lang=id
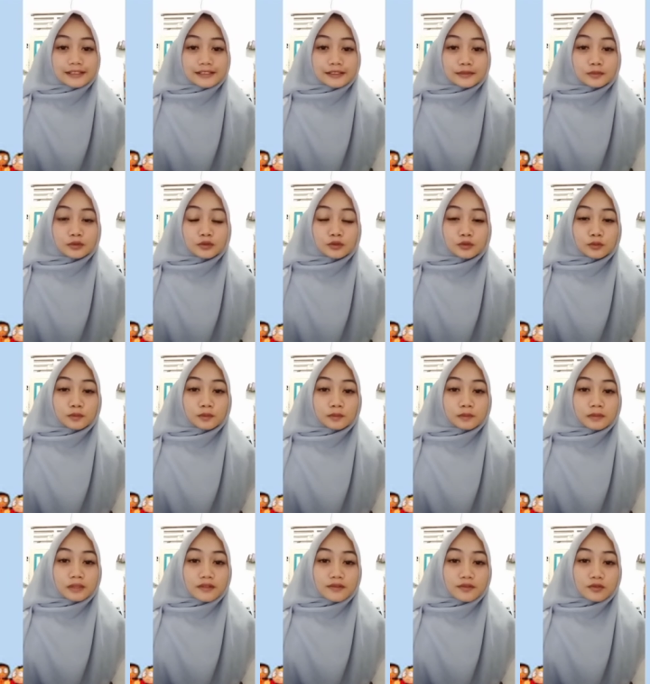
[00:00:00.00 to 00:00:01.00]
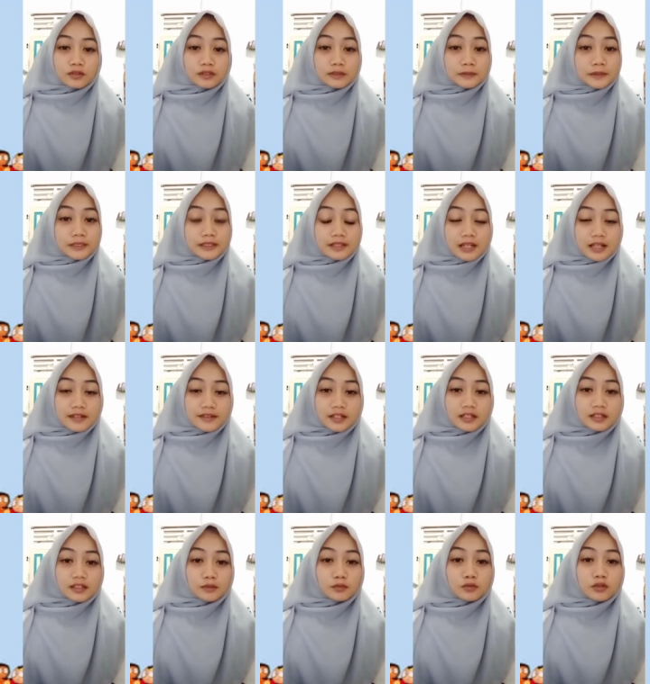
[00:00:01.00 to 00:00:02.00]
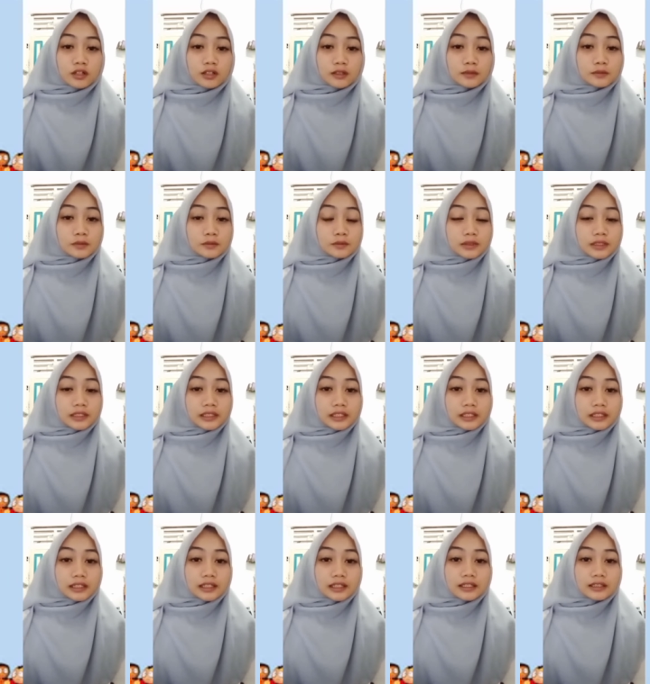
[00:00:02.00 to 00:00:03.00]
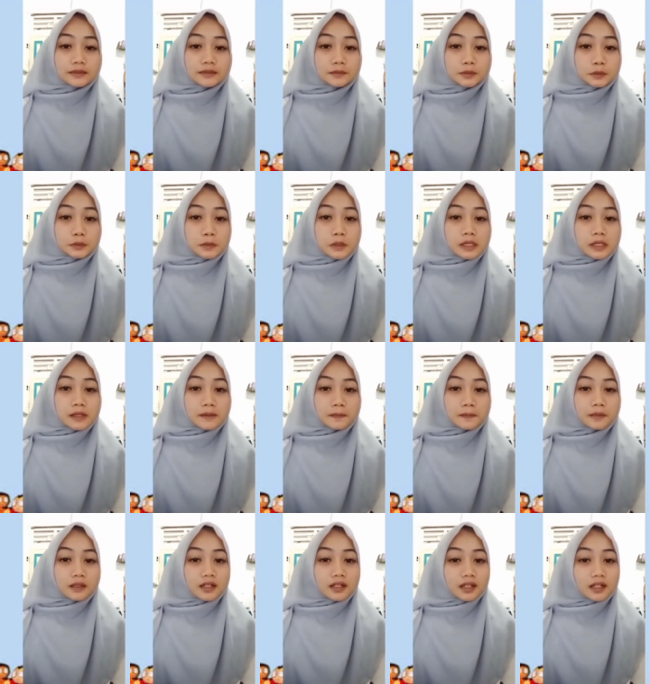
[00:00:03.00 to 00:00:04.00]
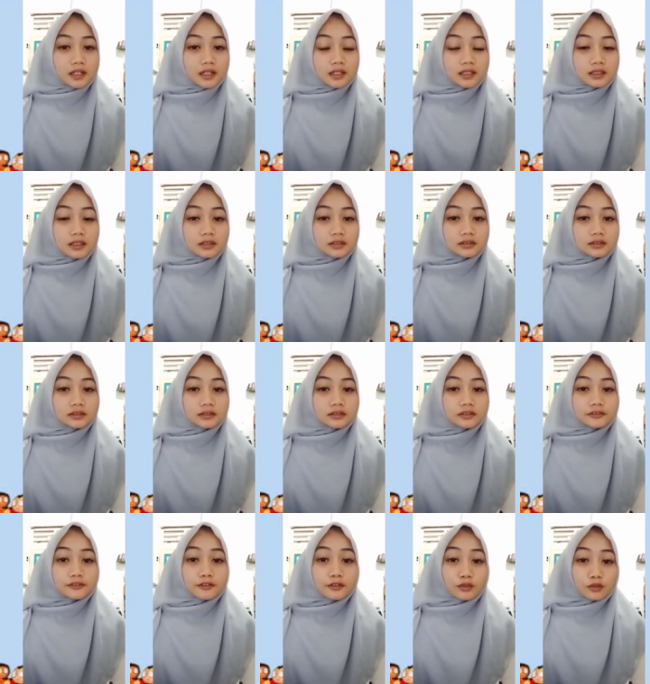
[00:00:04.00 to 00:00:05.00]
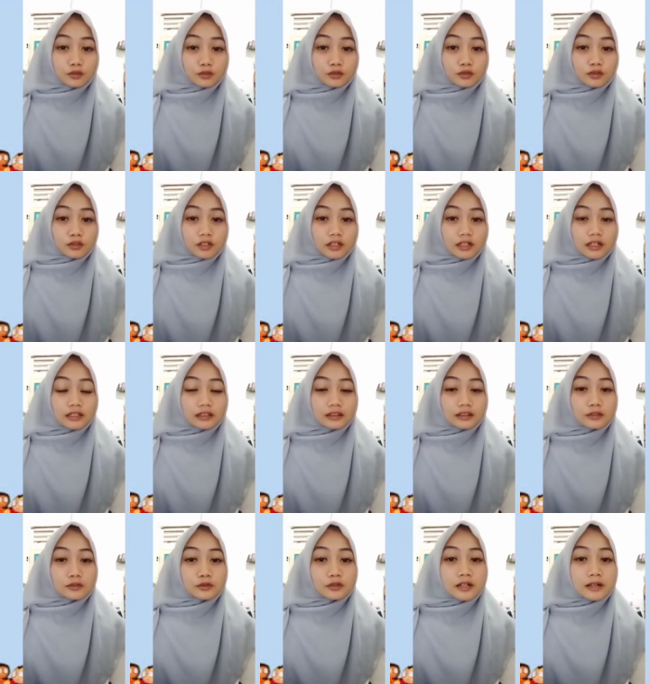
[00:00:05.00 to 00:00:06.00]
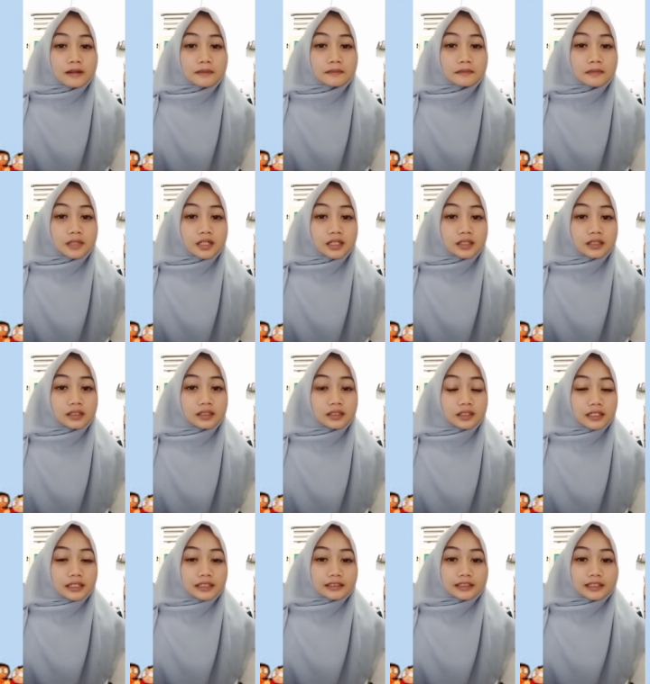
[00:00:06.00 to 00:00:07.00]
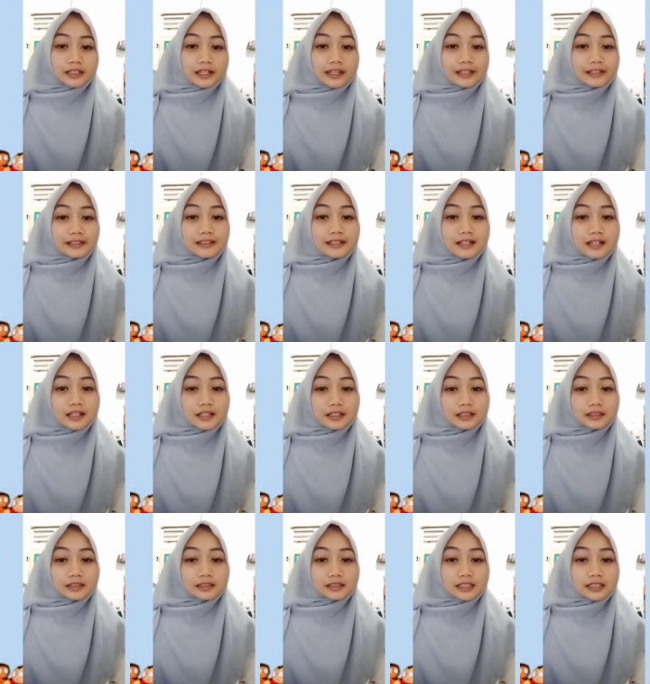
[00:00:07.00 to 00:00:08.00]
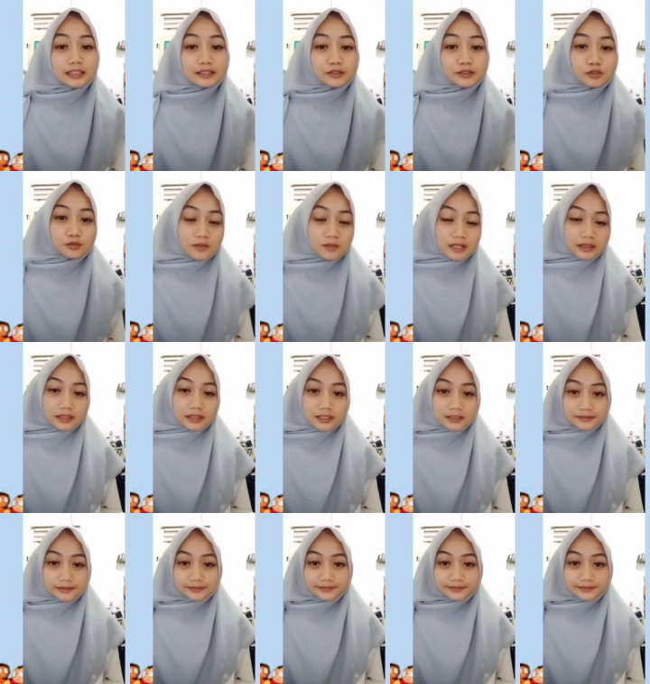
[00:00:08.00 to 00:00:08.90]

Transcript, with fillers: Sebelum masuk ke penjelasan, Ibu akan memberikan beberapa foto atau gambar terkait dengan tari Jubata.